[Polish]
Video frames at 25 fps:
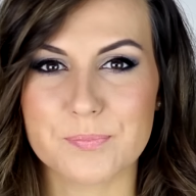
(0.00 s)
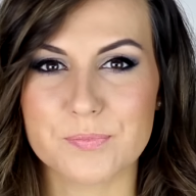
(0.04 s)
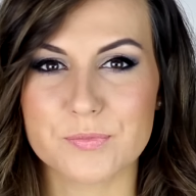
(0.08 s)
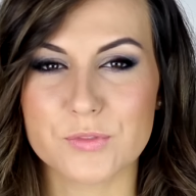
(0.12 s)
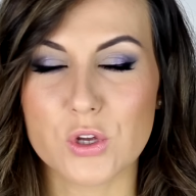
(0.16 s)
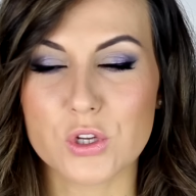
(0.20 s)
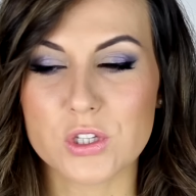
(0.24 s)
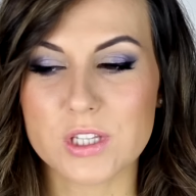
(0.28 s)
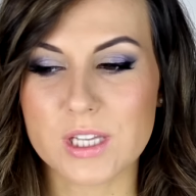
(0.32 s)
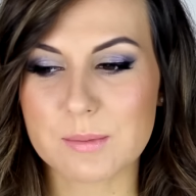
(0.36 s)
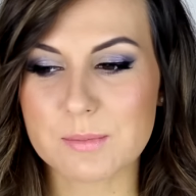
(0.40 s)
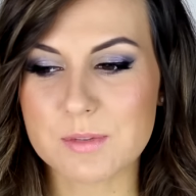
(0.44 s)

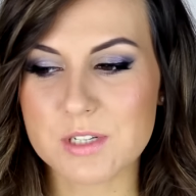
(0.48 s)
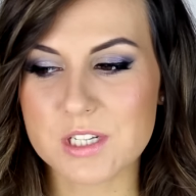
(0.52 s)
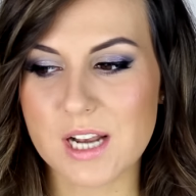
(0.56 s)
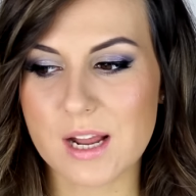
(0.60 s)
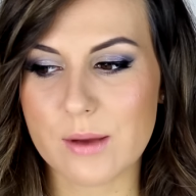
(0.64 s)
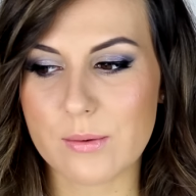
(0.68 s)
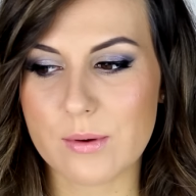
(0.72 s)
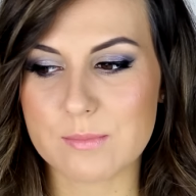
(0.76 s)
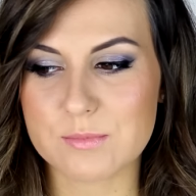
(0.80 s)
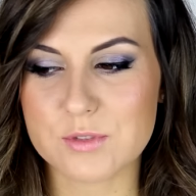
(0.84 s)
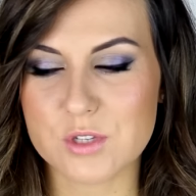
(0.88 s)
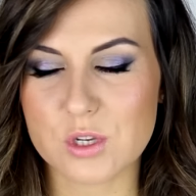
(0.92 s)
No i tak
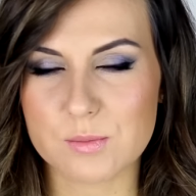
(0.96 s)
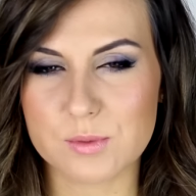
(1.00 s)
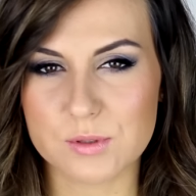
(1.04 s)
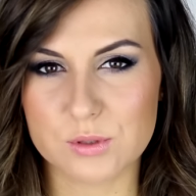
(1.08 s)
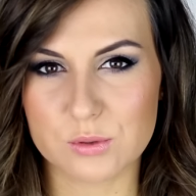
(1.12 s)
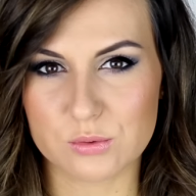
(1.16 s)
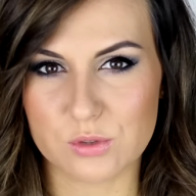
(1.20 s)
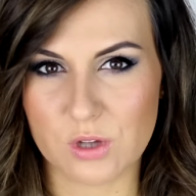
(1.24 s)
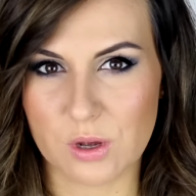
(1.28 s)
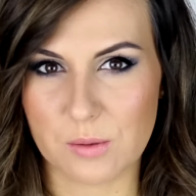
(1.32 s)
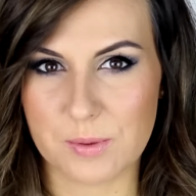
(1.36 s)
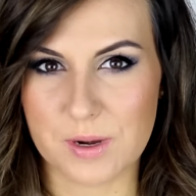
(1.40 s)
myślałam, co by
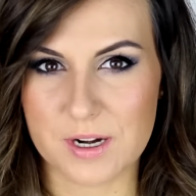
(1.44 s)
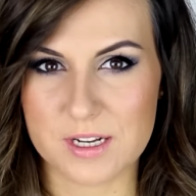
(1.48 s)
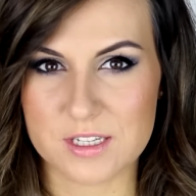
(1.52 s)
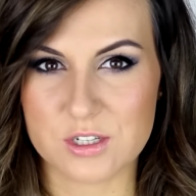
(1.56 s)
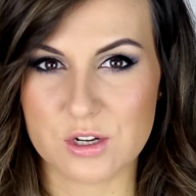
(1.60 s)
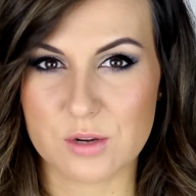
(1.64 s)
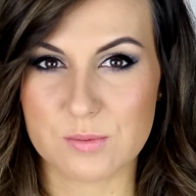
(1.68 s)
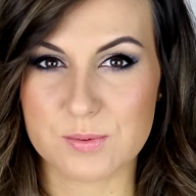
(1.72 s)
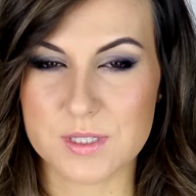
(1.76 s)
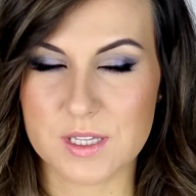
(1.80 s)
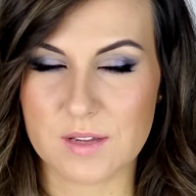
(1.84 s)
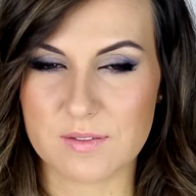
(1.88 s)
tu
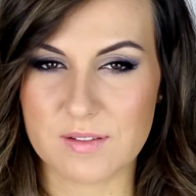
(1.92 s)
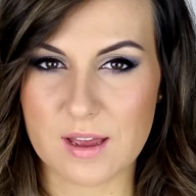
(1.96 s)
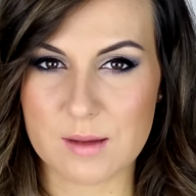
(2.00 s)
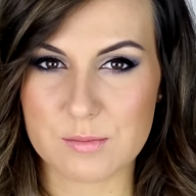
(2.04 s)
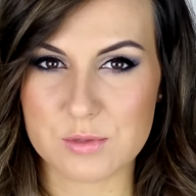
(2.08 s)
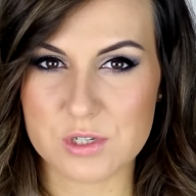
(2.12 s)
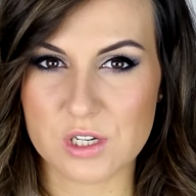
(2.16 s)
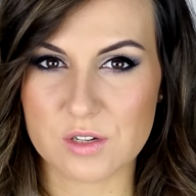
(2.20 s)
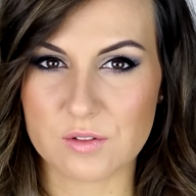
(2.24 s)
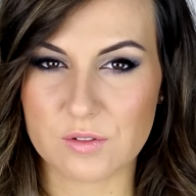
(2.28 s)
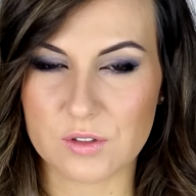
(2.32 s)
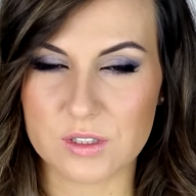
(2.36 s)
dobrać.
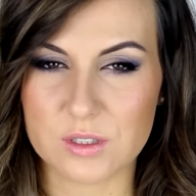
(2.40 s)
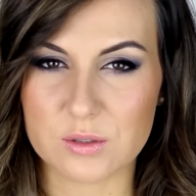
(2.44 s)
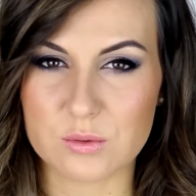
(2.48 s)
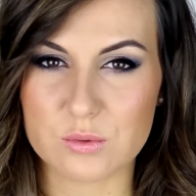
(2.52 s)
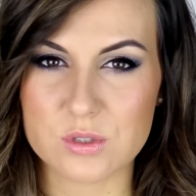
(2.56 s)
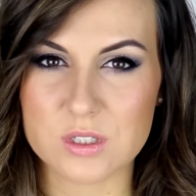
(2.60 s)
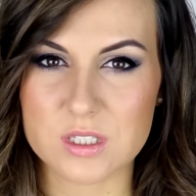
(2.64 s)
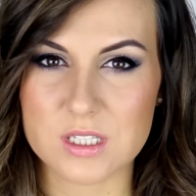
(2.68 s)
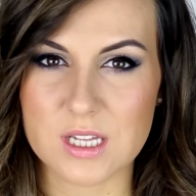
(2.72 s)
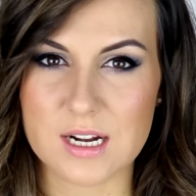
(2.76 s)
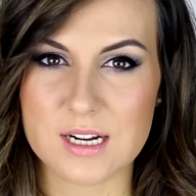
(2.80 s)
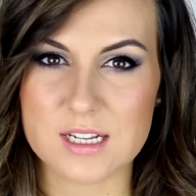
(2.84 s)
Obstawiałam czerwone
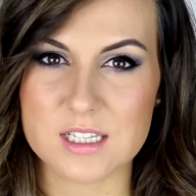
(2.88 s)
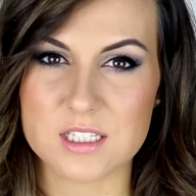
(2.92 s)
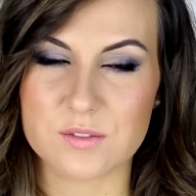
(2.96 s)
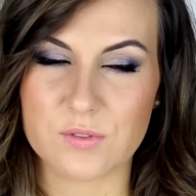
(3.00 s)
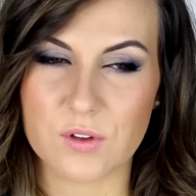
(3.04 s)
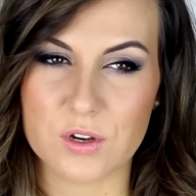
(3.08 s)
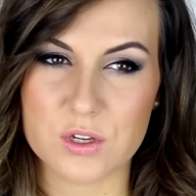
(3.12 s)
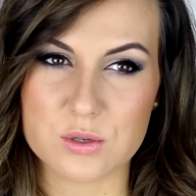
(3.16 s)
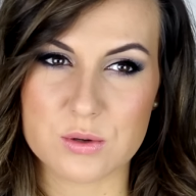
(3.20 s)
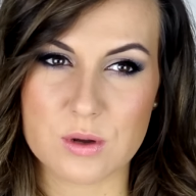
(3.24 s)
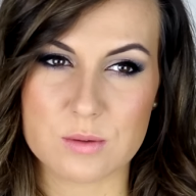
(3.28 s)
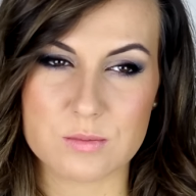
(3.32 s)
usta, ale
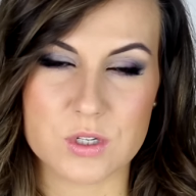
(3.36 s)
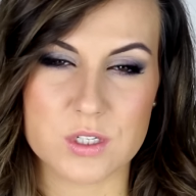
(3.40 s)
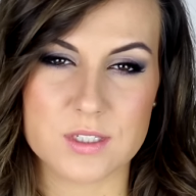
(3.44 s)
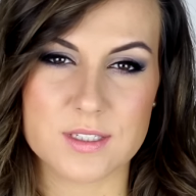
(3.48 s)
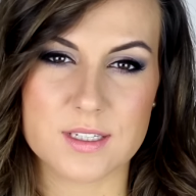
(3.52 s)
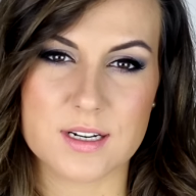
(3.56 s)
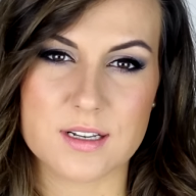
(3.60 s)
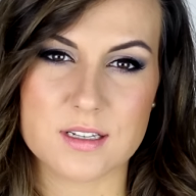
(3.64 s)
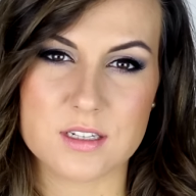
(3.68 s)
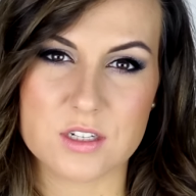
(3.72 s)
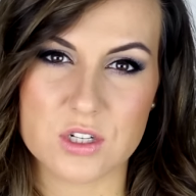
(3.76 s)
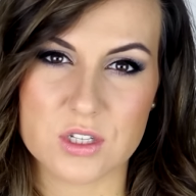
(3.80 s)
stwierdziłam, że
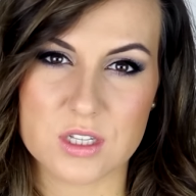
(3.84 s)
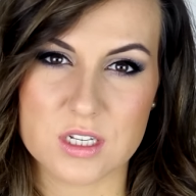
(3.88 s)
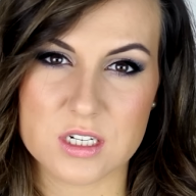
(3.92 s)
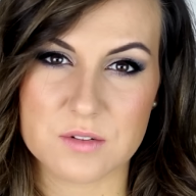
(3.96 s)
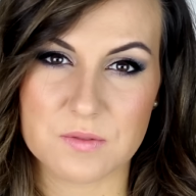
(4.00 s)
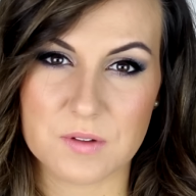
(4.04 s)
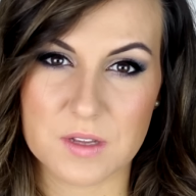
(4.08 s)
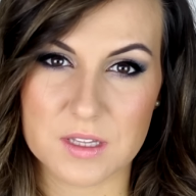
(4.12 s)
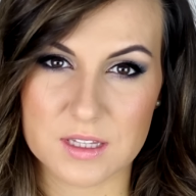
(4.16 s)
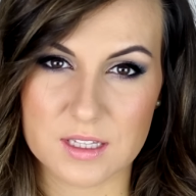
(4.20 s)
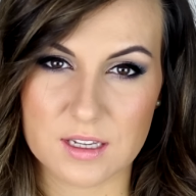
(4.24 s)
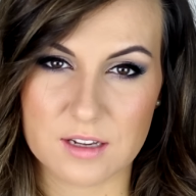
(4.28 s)
zaraz się na
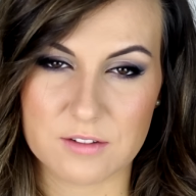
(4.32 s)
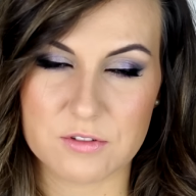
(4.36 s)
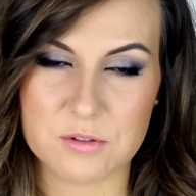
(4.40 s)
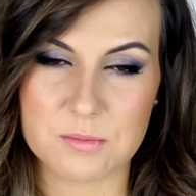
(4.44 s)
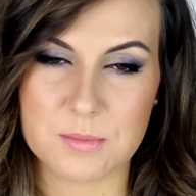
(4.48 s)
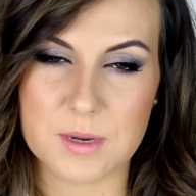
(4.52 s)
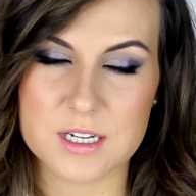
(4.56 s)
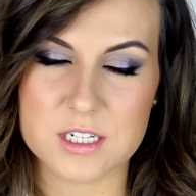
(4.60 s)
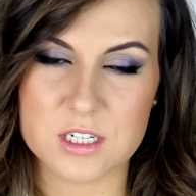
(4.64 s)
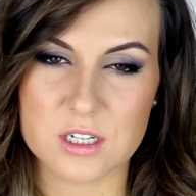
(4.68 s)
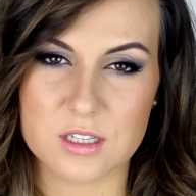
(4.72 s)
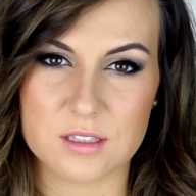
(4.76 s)
święta
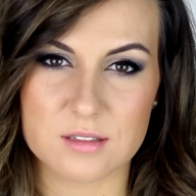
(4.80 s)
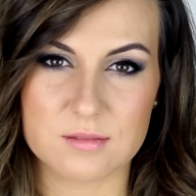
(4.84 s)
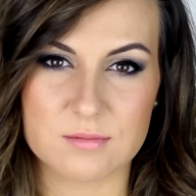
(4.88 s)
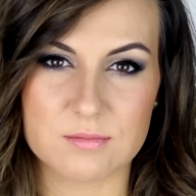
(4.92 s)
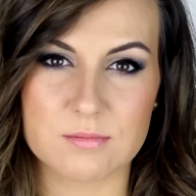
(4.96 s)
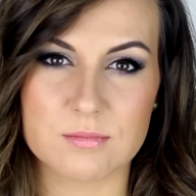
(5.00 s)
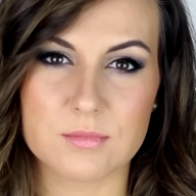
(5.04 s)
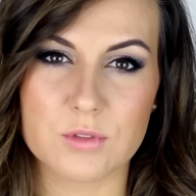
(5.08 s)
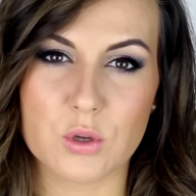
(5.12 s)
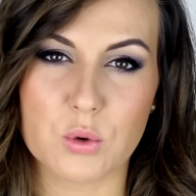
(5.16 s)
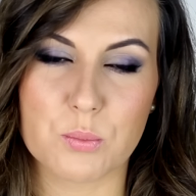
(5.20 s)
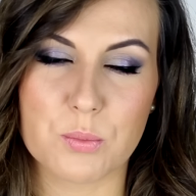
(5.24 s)
wymarzę
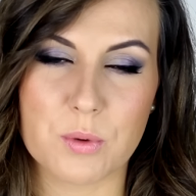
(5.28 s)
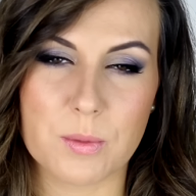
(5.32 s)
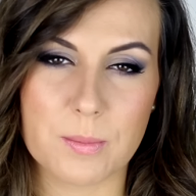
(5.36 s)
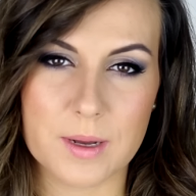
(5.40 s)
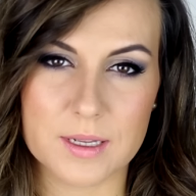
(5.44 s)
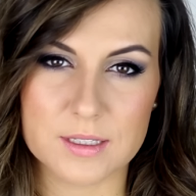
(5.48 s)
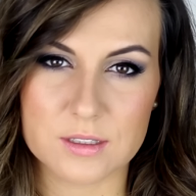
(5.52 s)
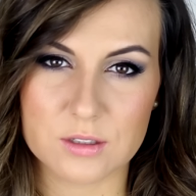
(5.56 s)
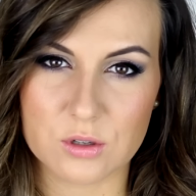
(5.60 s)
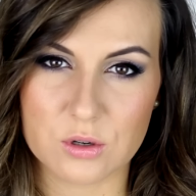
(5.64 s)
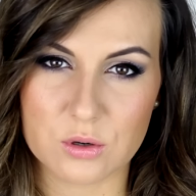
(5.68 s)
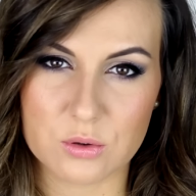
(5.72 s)
tą
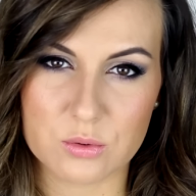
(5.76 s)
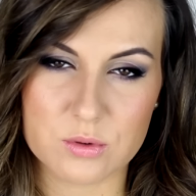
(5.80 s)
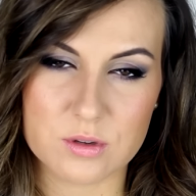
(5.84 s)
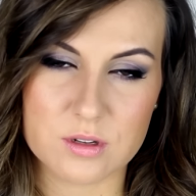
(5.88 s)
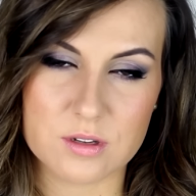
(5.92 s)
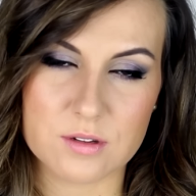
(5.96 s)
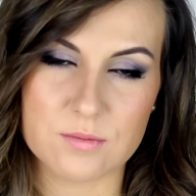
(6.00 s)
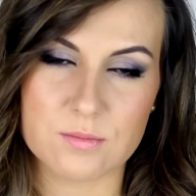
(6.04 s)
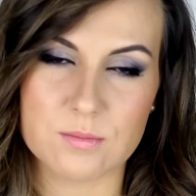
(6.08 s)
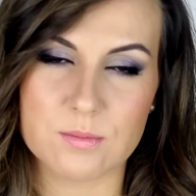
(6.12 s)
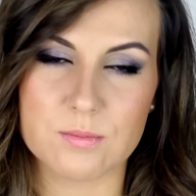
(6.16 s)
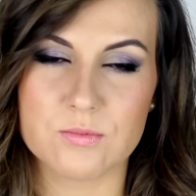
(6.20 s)
pomadką
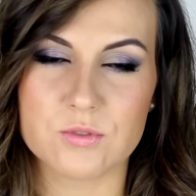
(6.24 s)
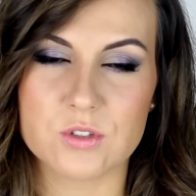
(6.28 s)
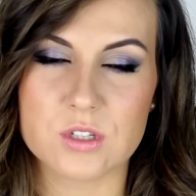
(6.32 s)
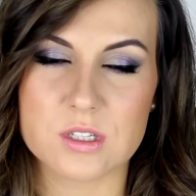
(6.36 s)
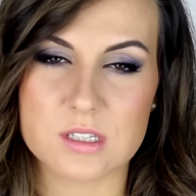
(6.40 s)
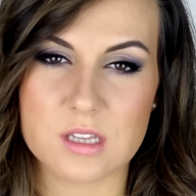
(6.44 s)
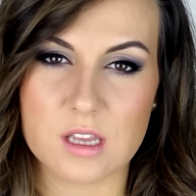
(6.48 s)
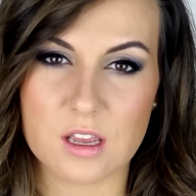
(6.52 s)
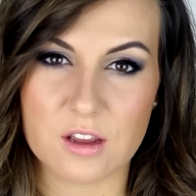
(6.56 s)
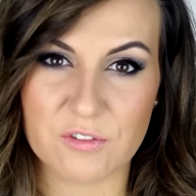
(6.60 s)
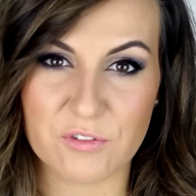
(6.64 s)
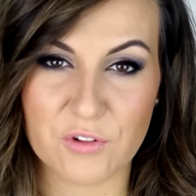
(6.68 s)
i
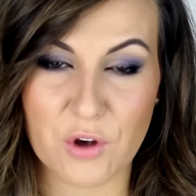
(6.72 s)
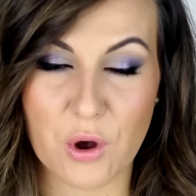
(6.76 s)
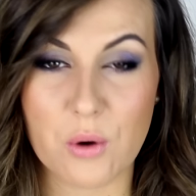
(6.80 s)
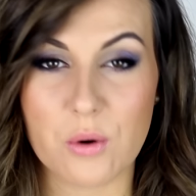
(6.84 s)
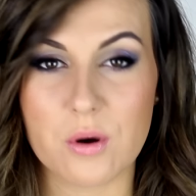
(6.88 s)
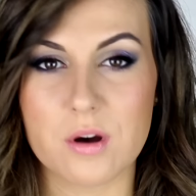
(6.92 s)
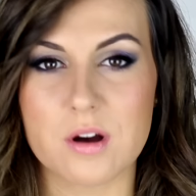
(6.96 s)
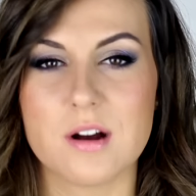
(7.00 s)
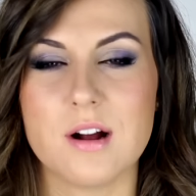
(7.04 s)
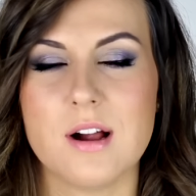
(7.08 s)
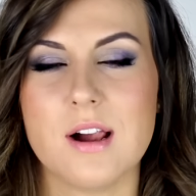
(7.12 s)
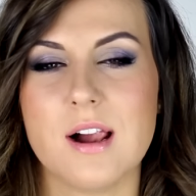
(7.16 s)
wszystkich w
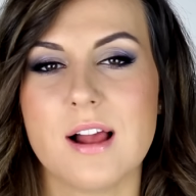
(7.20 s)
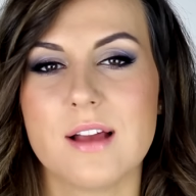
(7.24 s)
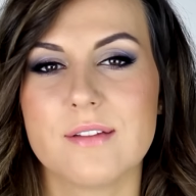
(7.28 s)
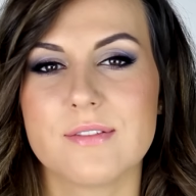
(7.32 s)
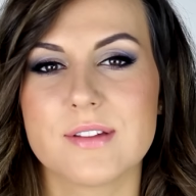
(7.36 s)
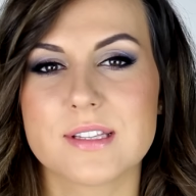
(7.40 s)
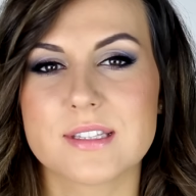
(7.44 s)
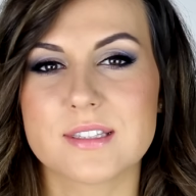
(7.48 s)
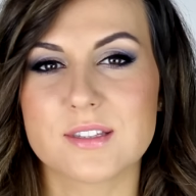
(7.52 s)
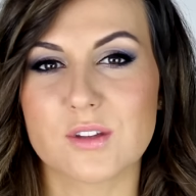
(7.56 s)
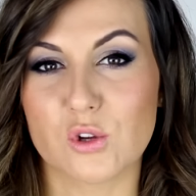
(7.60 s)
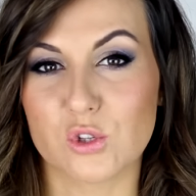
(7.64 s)
koło,
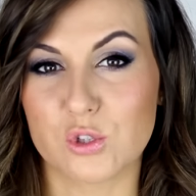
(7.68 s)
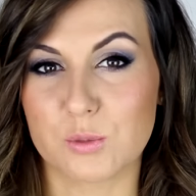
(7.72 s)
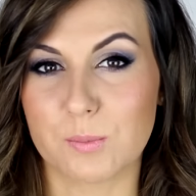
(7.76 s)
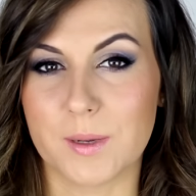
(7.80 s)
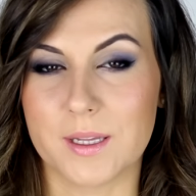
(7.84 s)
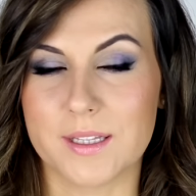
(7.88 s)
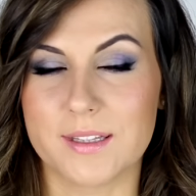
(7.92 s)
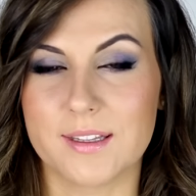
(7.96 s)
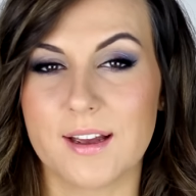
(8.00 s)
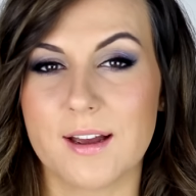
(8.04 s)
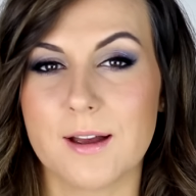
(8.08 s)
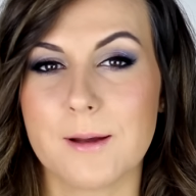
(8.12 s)
więc to
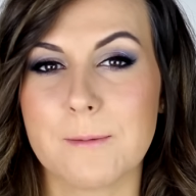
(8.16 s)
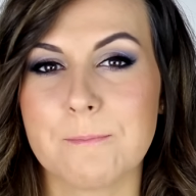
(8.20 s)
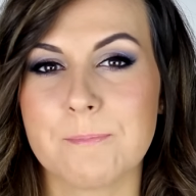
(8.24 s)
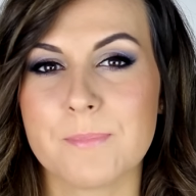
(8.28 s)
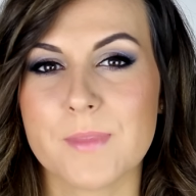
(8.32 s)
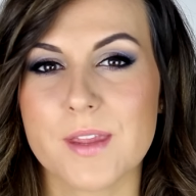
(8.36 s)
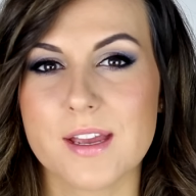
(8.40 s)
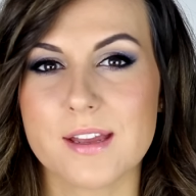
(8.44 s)
odpada.